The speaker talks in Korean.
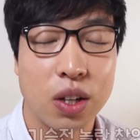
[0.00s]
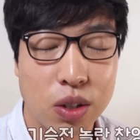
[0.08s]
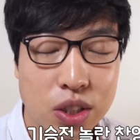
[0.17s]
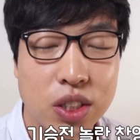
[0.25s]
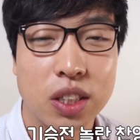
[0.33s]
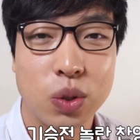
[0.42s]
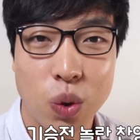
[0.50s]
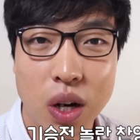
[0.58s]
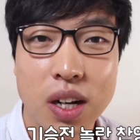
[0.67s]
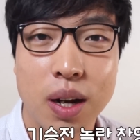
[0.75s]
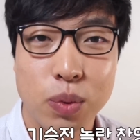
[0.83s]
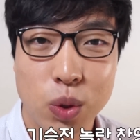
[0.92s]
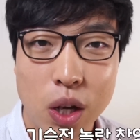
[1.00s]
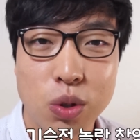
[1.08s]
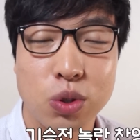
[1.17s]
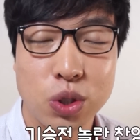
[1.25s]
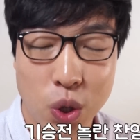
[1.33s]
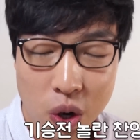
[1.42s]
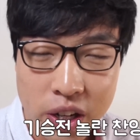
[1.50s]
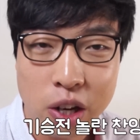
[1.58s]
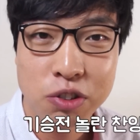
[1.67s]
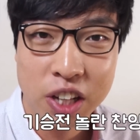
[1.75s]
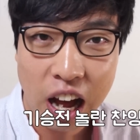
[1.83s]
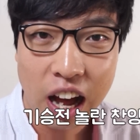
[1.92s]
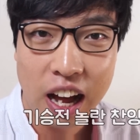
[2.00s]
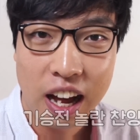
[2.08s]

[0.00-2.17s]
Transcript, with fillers: 역시 놀란 감독의 눈은 정확했구나.